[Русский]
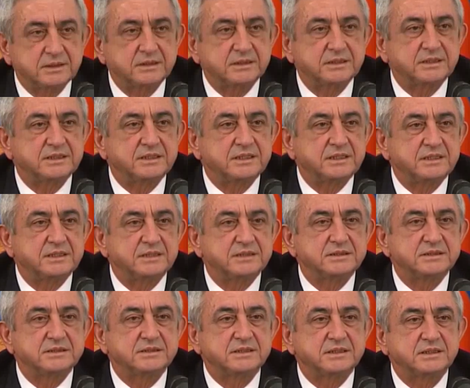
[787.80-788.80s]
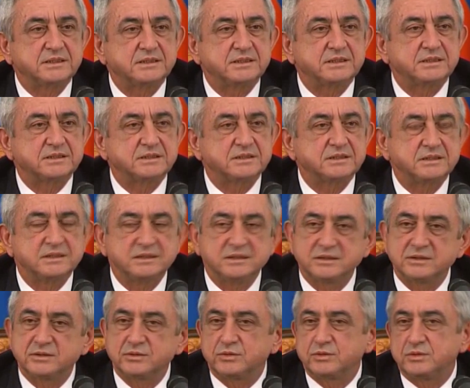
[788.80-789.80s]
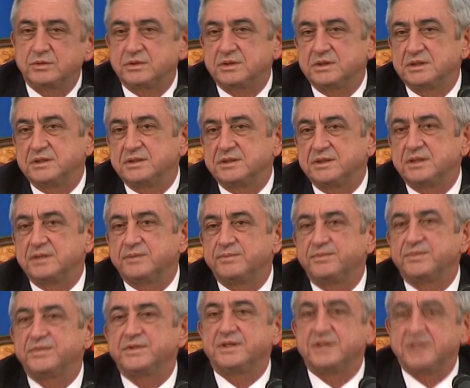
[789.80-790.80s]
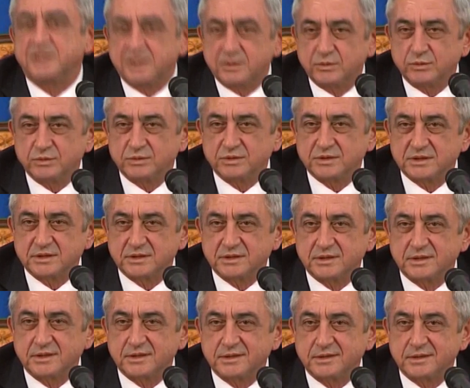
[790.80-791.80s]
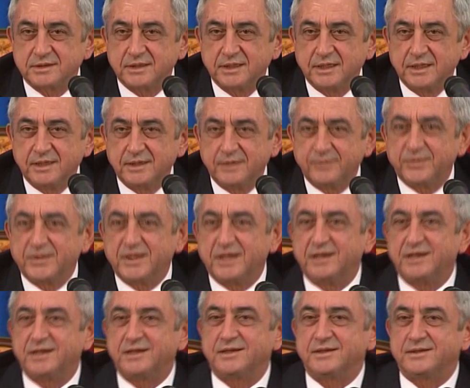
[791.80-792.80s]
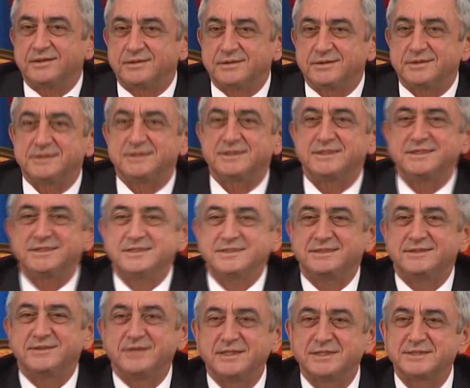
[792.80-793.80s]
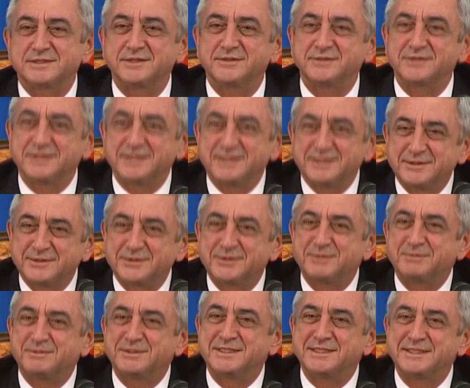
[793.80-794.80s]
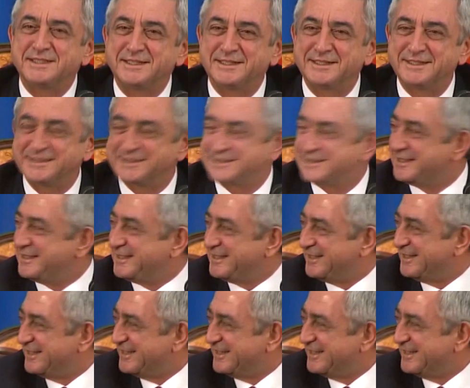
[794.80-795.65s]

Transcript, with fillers: когда наладится отношения, это только нам на руку сыграет. А здесь основная роль принадлежит